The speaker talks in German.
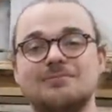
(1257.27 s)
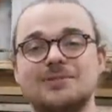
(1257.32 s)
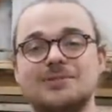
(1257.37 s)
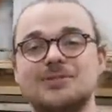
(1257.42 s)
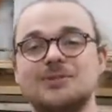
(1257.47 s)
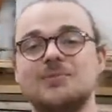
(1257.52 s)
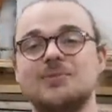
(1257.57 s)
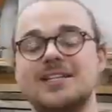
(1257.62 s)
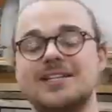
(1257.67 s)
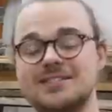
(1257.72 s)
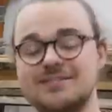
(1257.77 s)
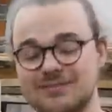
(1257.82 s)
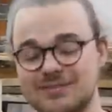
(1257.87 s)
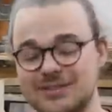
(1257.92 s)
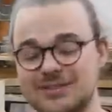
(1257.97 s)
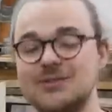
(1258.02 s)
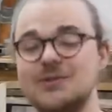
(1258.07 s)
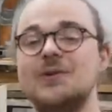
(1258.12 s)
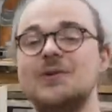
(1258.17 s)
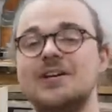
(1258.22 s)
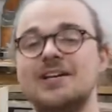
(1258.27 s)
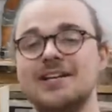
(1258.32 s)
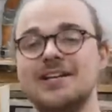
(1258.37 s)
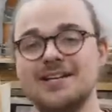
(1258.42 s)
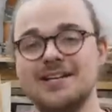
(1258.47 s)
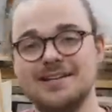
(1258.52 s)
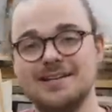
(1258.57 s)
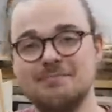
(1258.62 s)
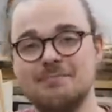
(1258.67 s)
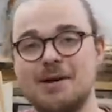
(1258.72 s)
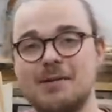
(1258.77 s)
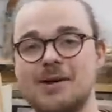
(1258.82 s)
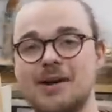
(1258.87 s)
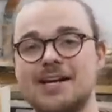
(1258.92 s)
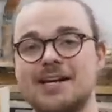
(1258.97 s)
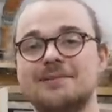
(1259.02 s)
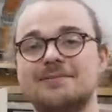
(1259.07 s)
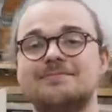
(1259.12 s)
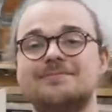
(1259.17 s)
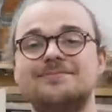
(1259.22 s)
bis zum nächsten Video. Bye
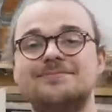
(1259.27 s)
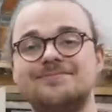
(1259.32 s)
bye.